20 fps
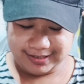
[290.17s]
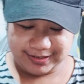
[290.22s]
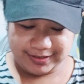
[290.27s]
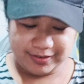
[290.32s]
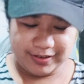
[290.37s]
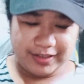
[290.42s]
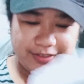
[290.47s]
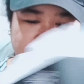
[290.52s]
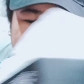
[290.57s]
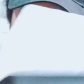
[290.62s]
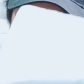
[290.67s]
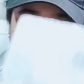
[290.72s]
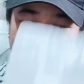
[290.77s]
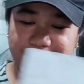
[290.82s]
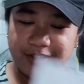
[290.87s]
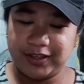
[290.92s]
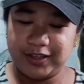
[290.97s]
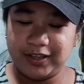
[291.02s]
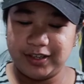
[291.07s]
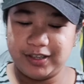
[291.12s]
So, ito
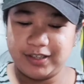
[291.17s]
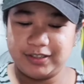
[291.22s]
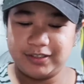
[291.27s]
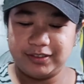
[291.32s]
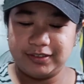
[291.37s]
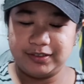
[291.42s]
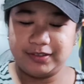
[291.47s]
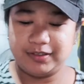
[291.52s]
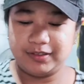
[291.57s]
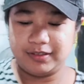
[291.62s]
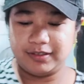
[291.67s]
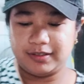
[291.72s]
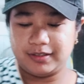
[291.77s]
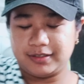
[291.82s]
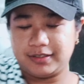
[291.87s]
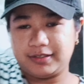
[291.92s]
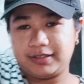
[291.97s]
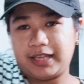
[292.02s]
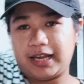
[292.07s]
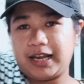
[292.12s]
yung
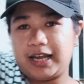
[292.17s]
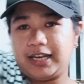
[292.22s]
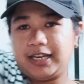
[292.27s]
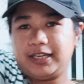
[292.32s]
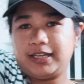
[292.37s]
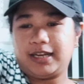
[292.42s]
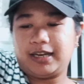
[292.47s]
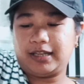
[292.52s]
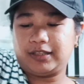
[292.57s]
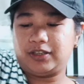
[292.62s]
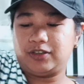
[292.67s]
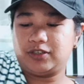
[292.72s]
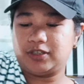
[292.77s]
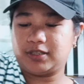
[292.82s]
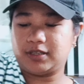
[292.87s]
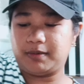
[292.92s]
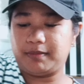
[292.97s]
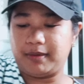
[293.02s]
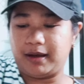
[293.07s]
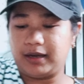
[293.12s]
tanggalin na natin
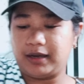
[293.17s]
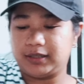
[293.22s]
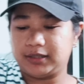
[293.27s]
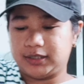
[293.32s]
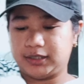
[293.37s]
sa box.